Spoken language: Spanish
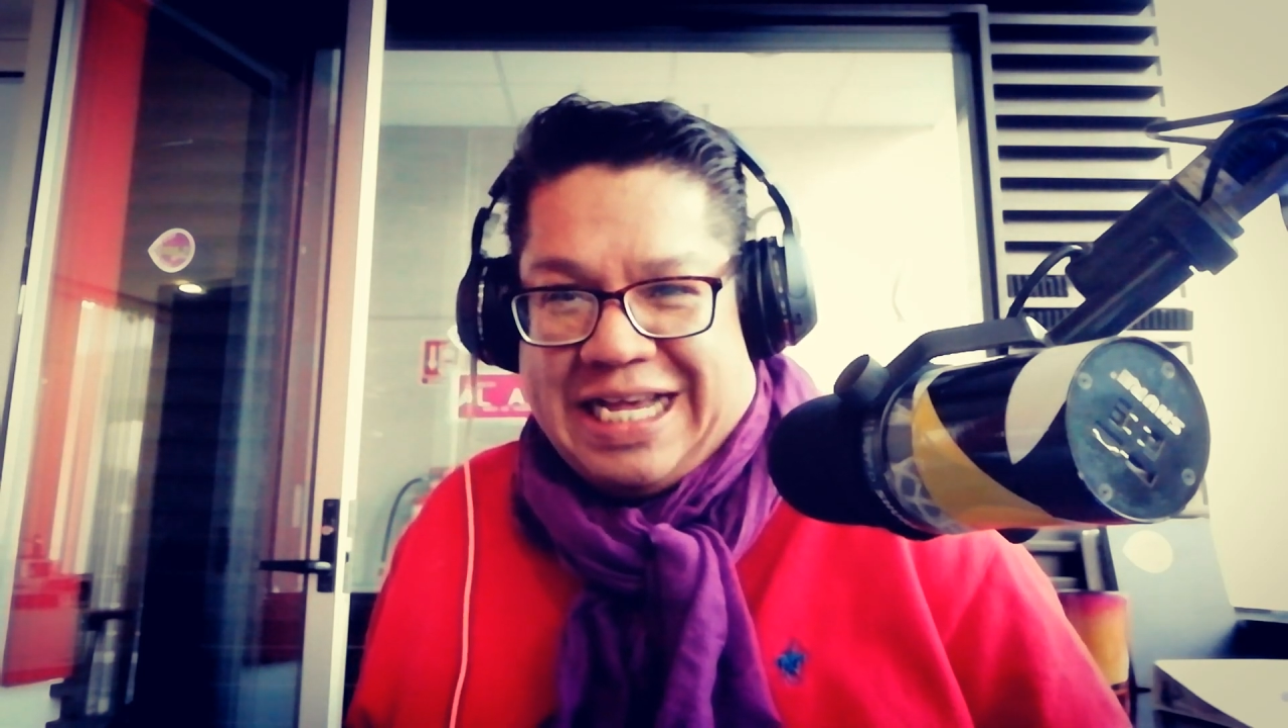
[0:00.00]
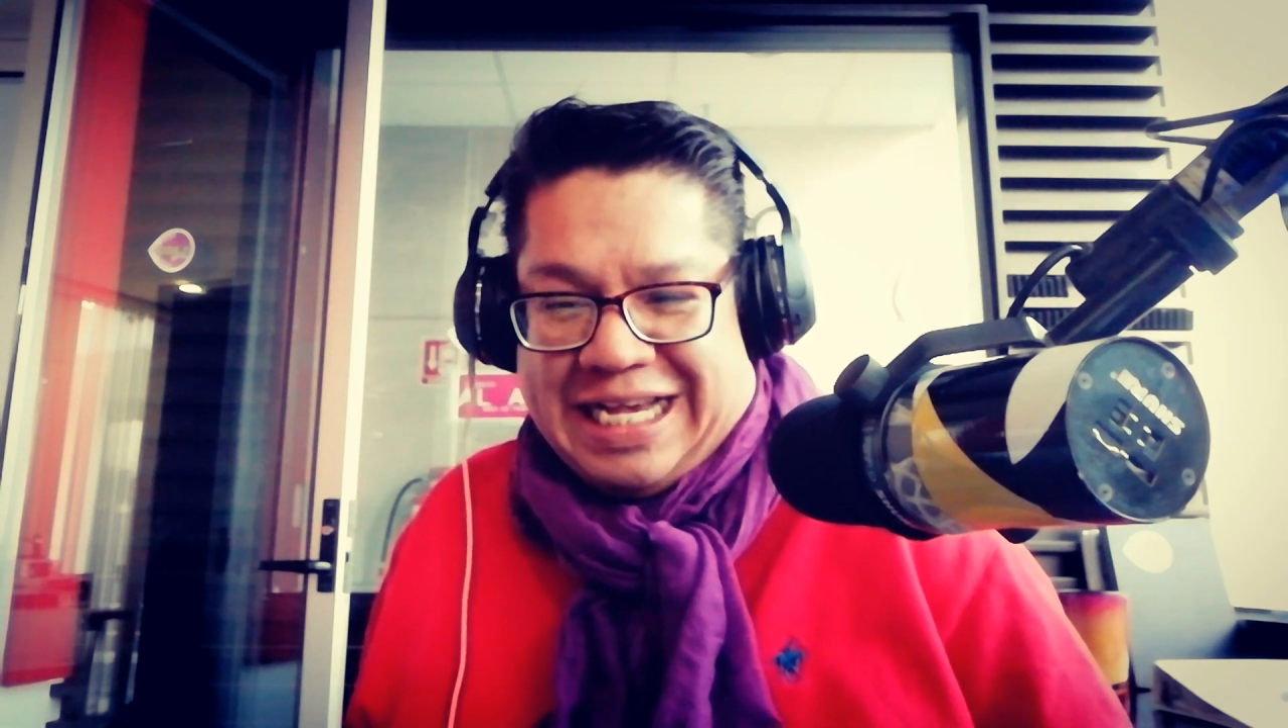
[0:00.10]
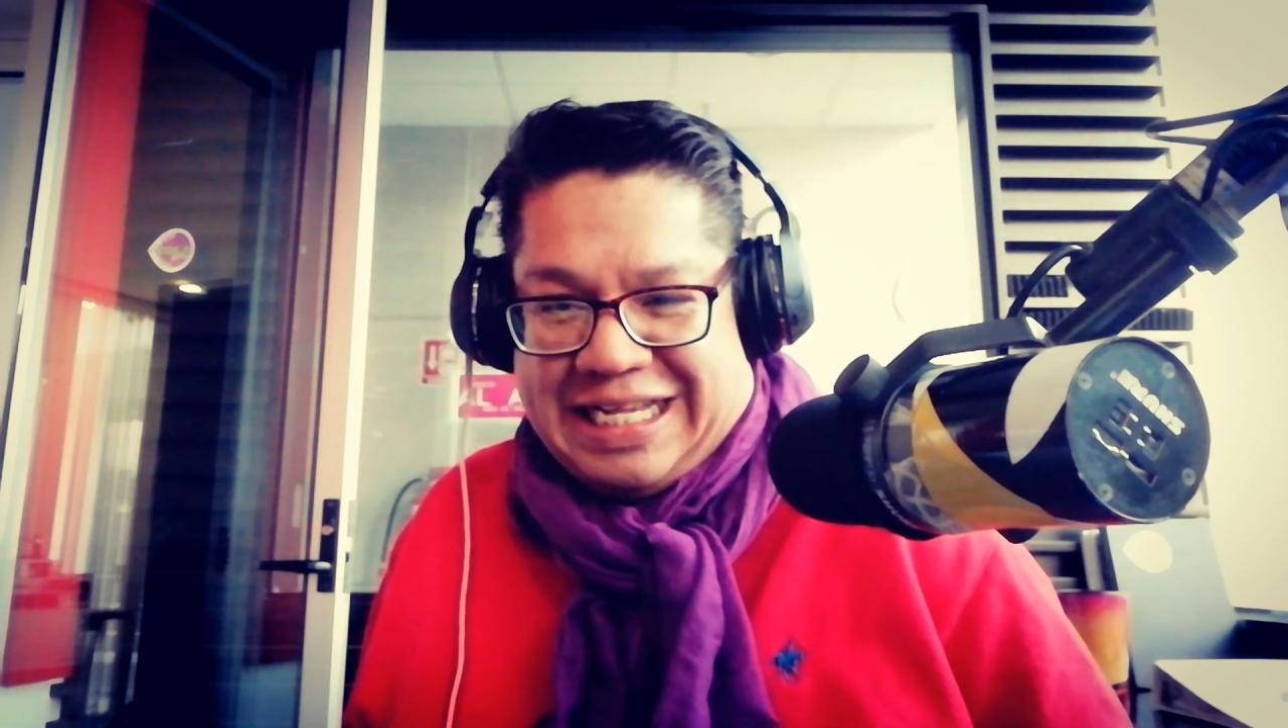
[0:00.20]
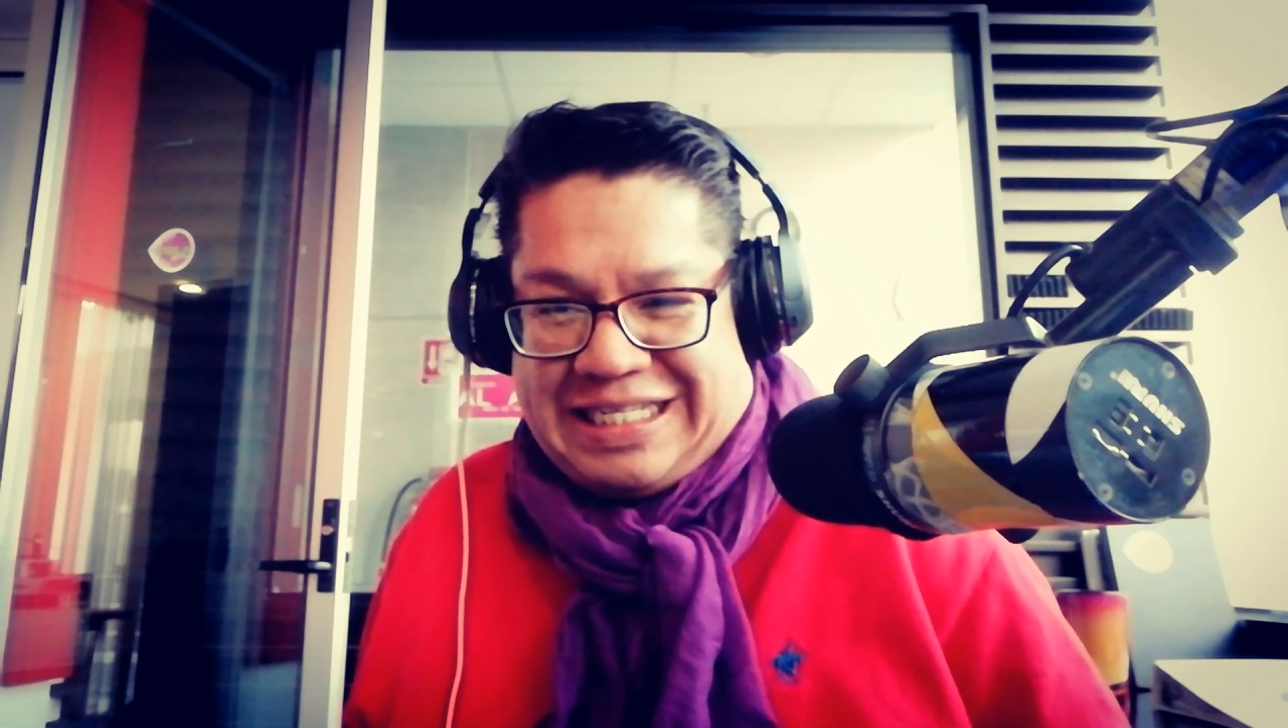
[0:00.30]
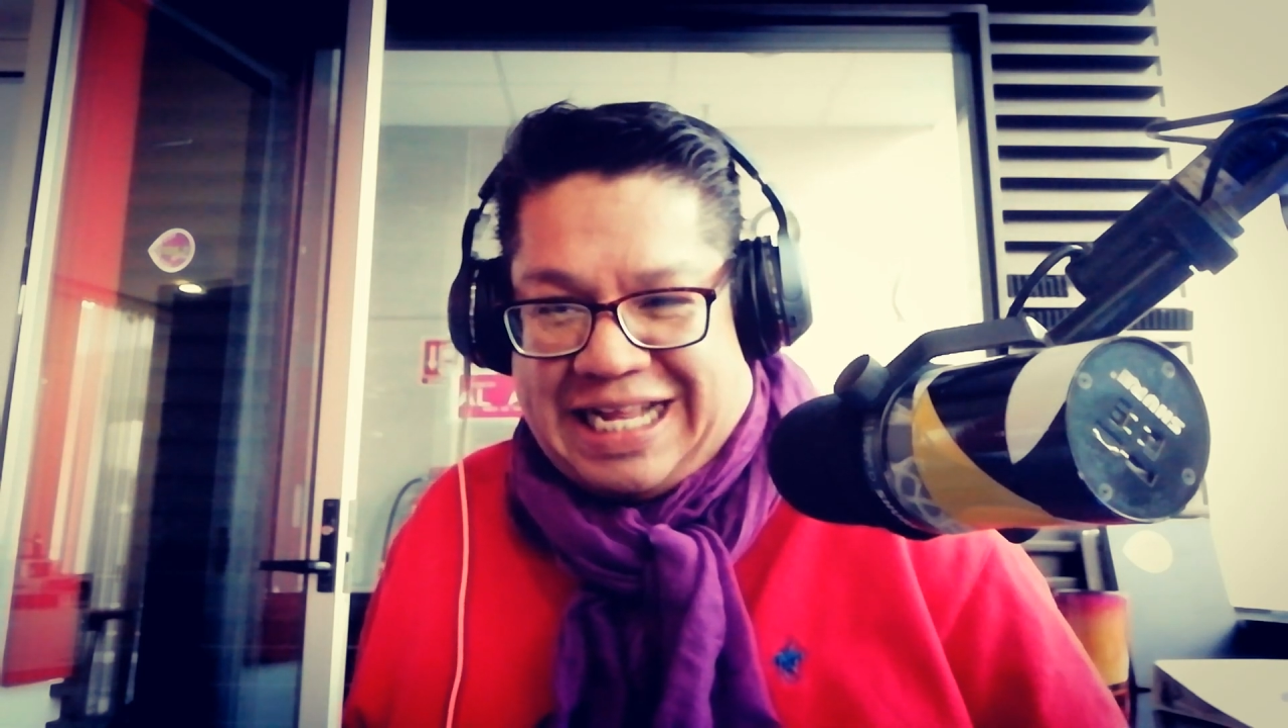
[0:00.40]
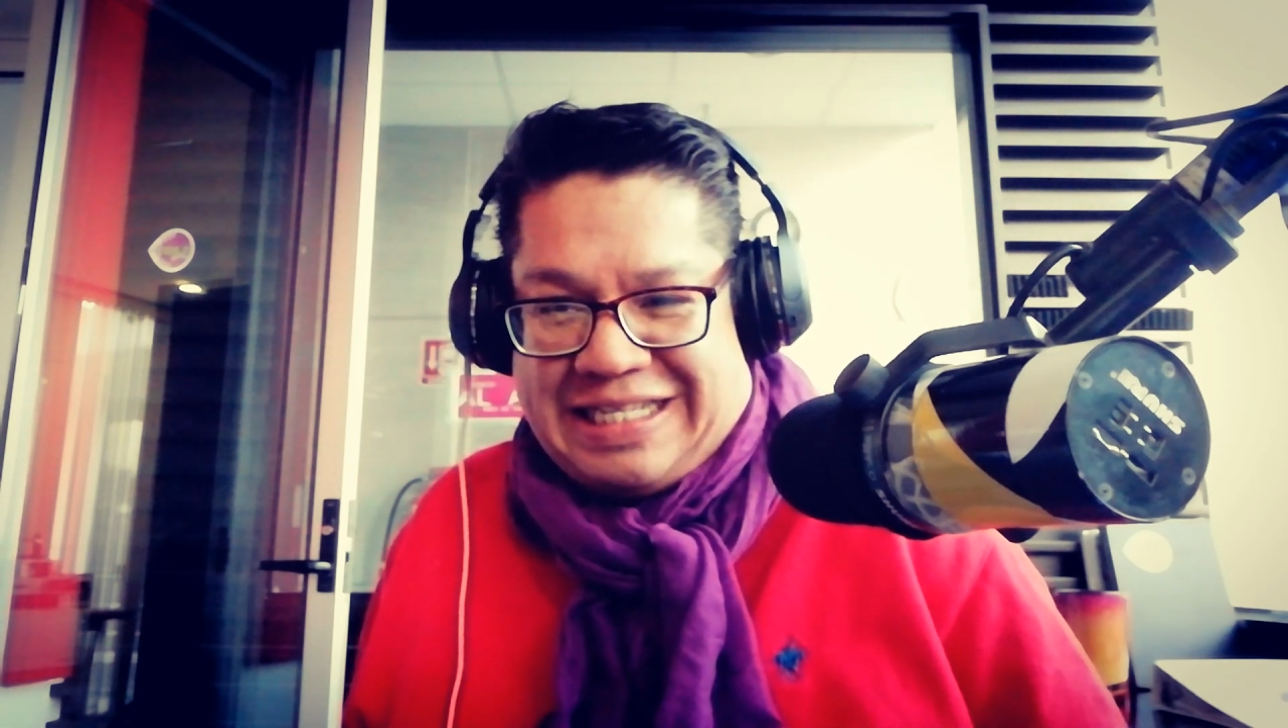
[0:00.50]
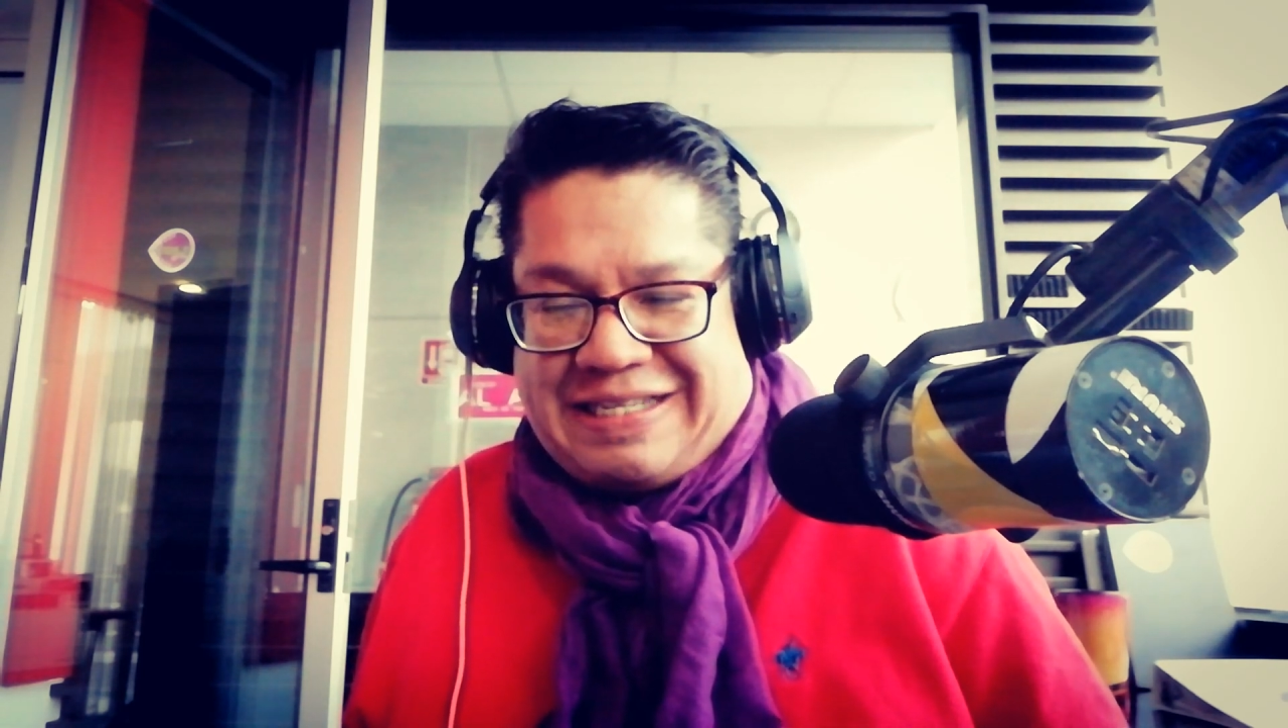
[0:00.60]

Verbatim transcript: que están